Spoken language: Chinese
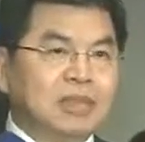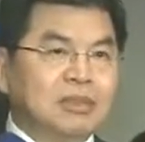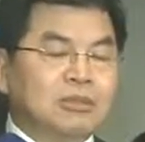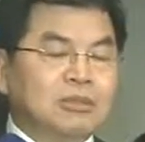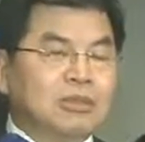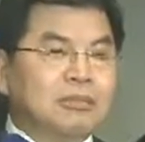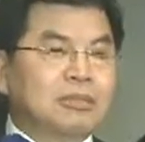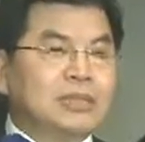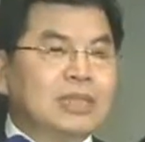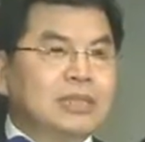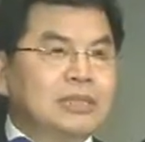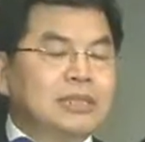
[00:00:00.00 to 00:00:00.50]

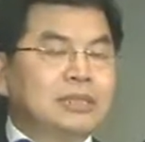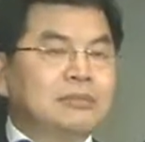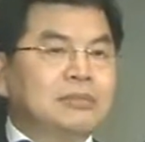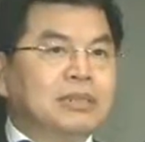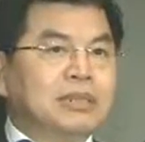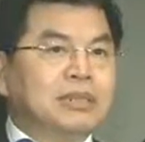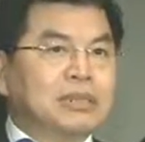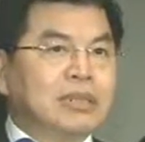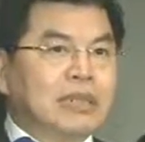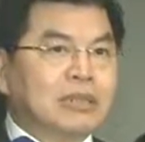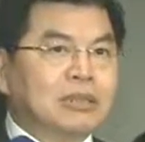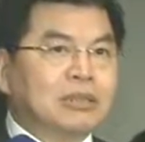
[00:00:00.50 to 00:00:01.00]
伙伴基
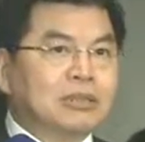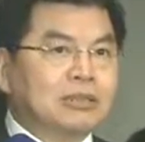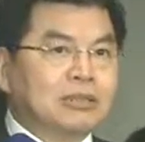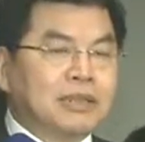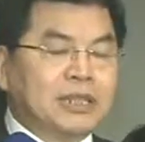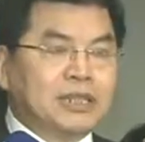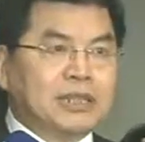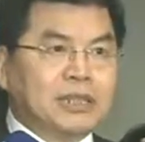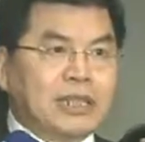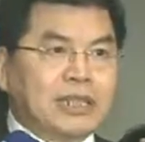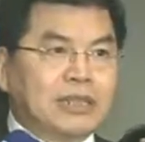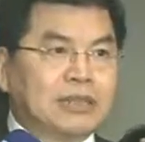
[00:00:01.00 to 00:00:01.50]
本上都
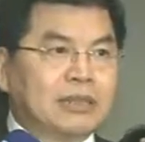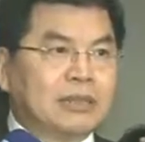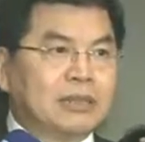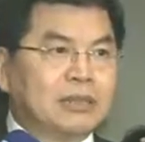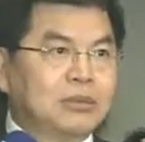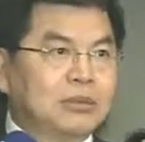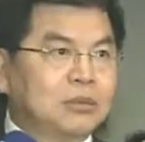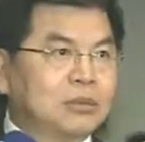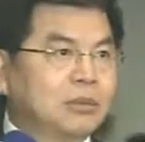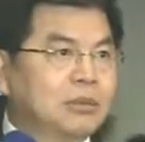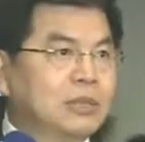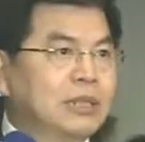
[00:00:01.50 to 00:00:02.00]
非常的
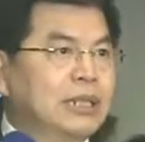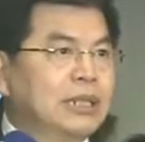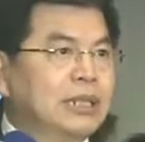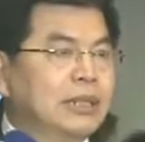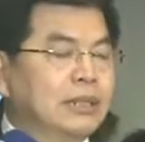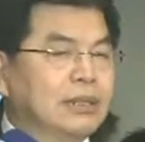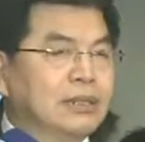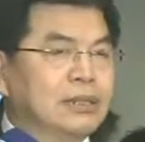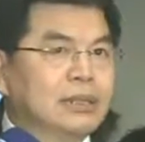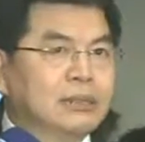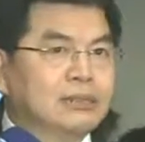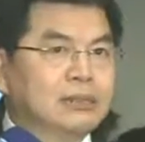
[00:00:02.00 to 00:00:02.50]
努力
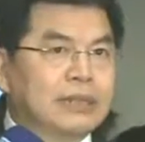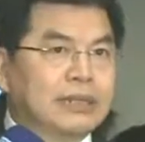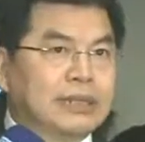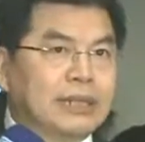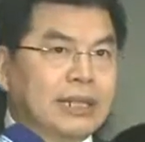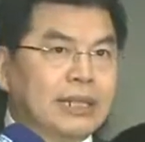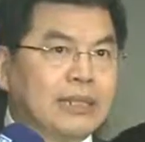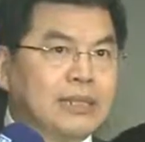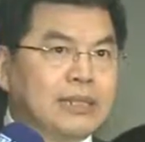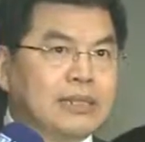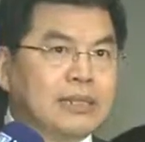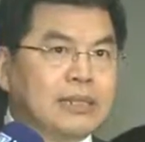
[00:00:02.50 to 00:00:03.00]
啊，那么当
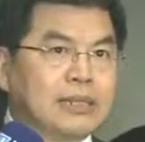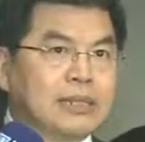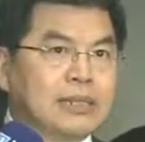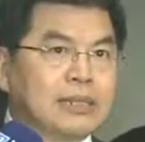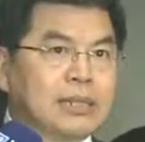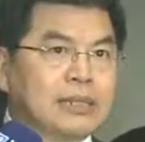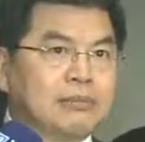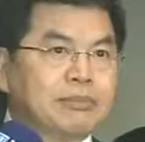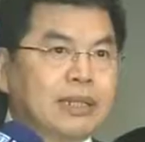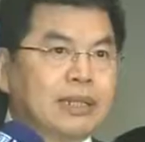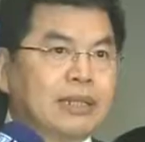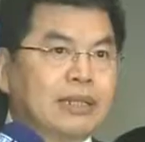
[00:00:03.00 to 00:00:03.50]
然今年
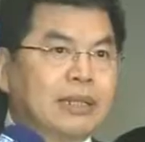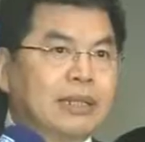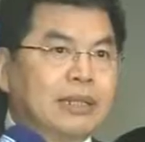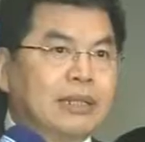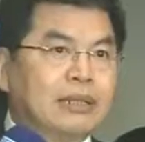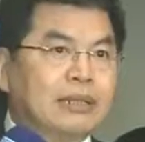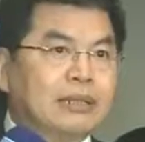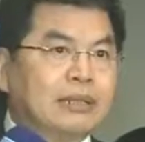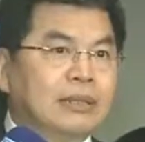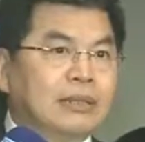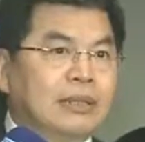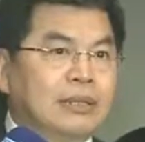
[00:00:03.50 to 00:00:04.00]
上半
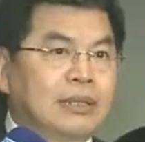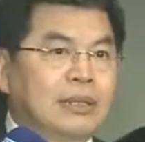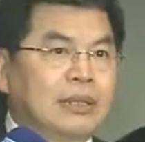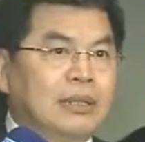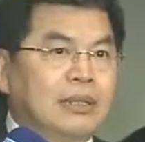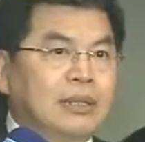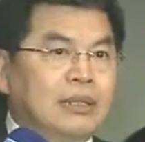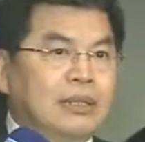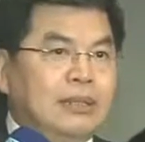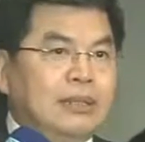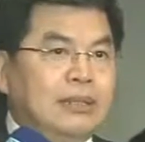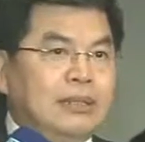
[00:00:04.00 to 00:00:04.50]
年。
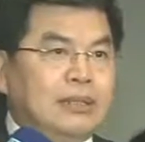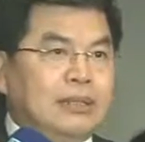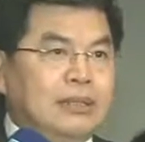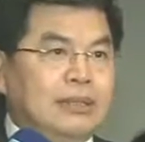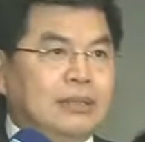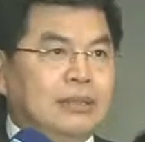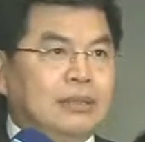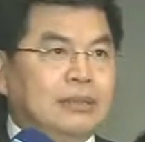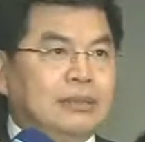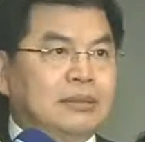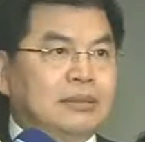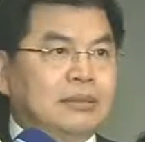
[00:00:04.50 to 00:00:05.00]

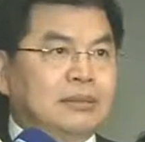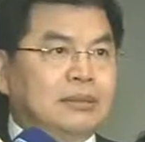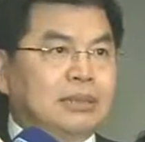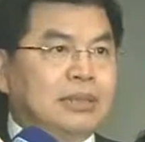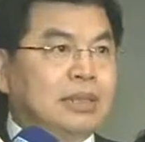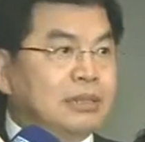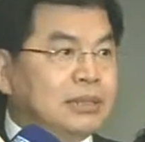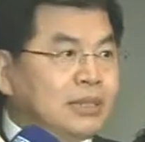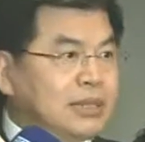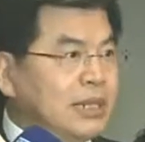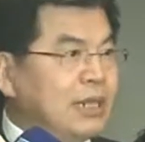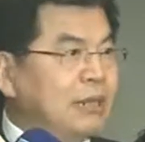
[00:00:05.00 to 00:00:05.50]
呃，我
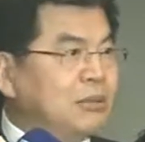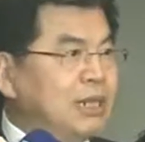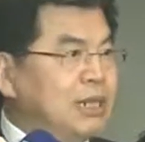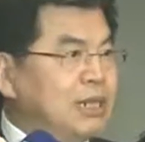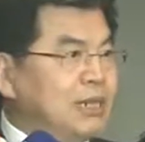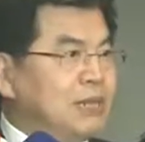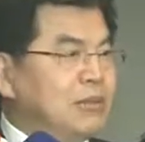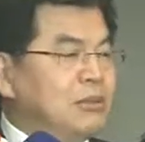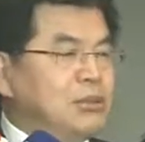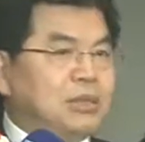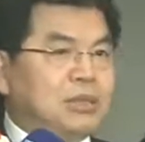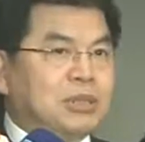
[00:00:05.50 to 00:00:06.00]
到现在为
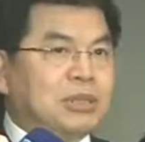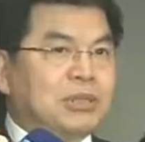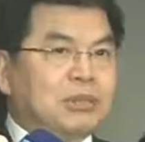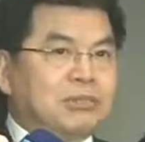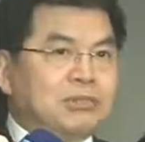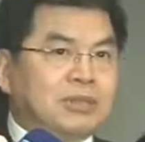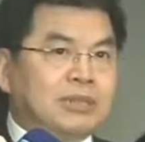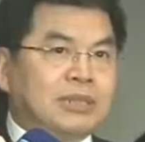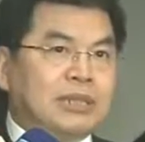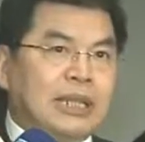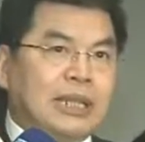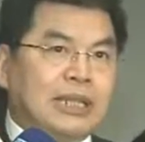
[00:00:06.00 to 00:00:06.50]
止，我觉得我
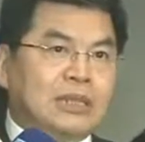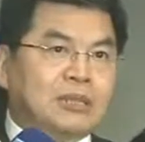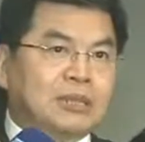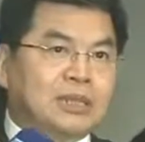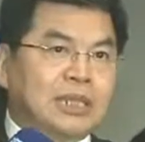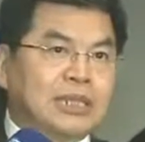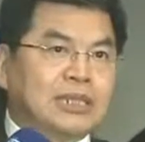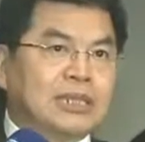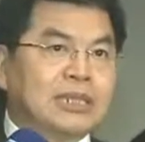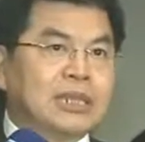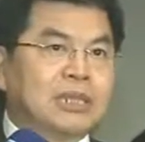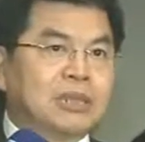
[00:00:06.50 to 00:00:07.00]
们还
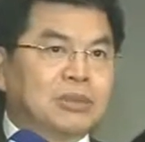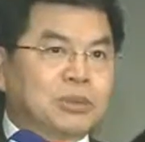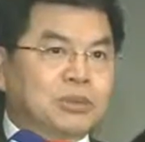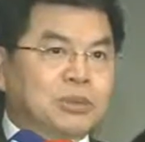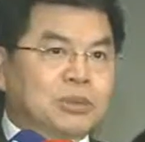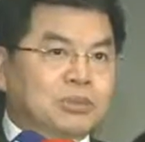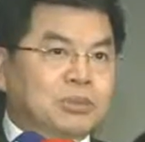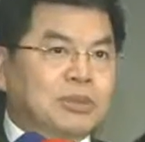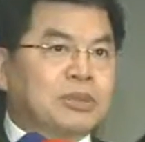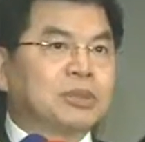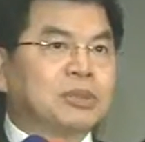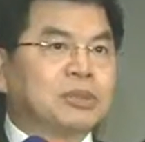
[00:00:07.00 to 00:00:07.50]
算缴出
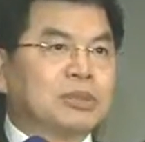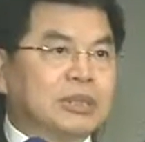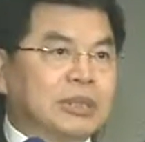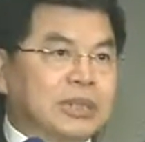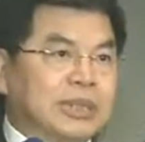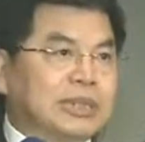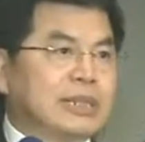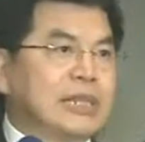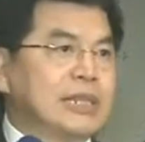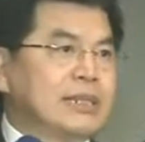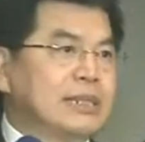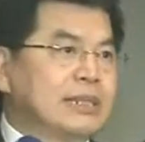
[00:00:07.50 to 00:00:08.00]
不错的
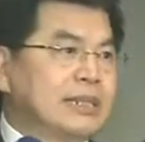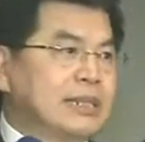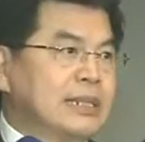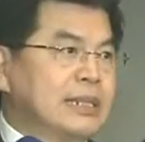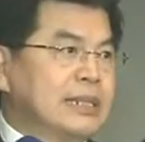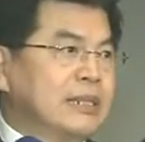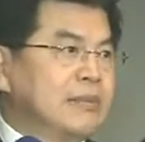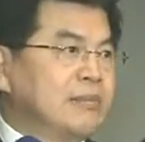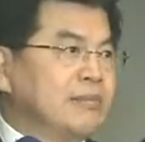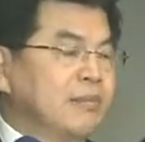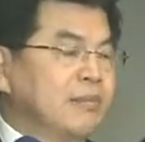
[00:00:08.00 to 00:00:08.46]
成绩。